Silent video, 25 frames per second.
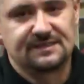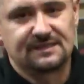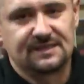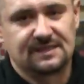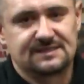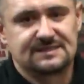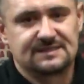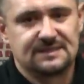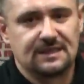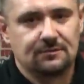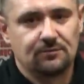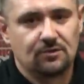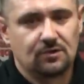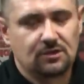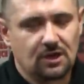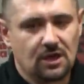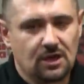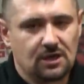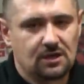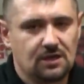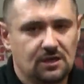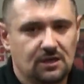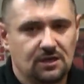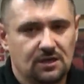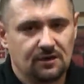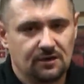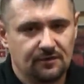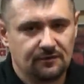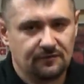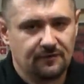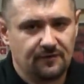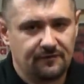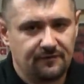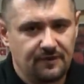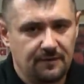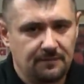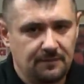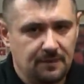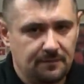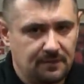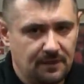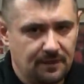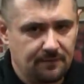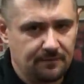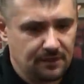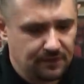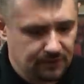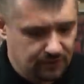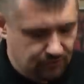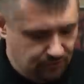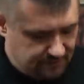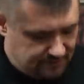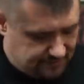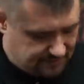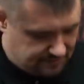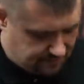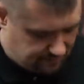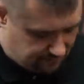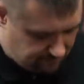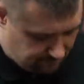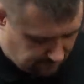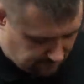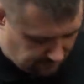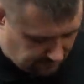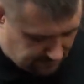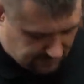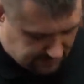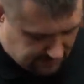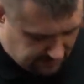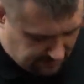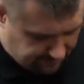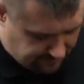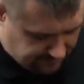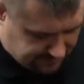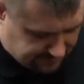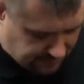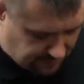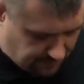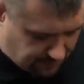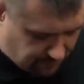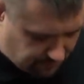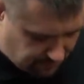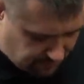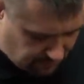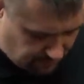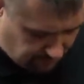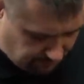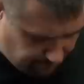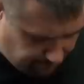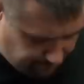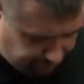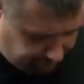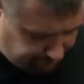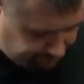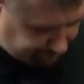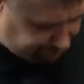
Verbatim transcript: так само, как во время борьбы. То есть, если вы встаете